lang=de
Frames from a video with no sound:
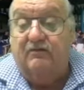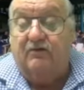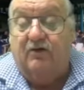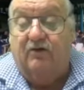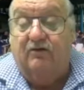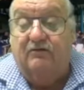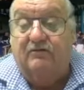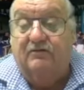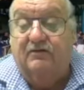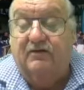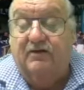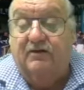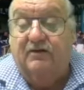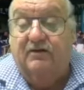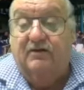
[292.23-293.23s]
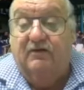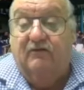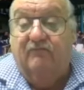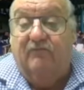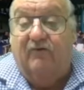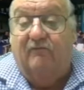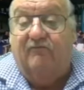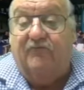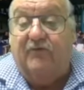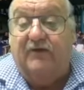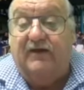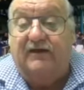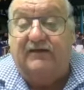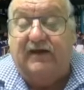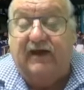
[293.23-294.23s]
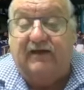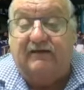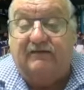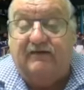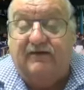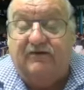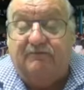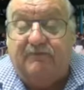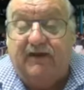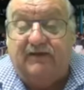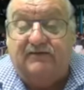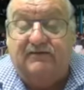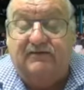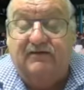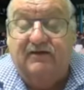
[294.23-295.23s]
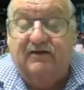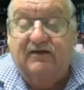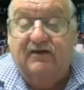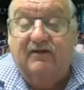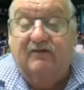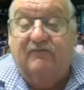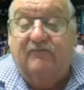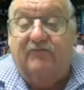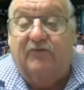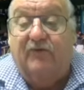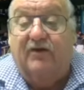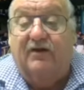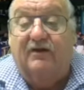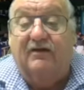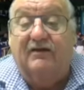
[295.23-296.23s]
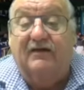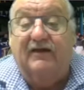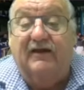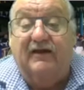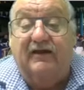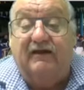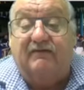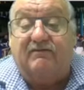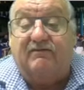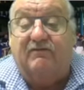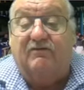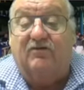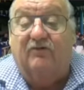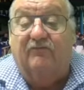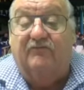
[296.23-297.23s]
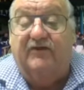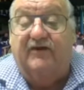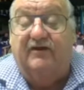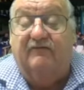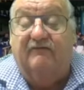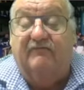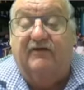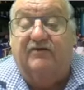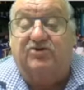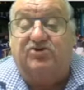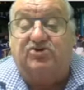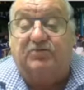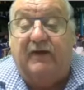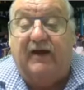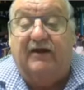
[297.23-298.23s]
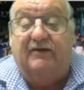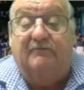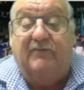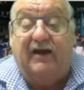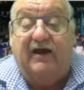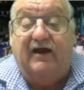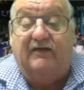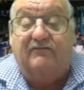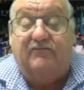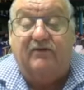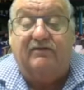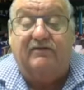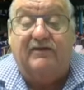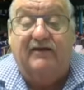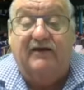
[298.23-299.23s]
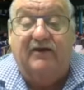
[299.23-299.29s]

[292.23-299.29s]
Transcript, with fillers: So, 580 Baht. Für Essen so viele Wildschwein, Bratwürste,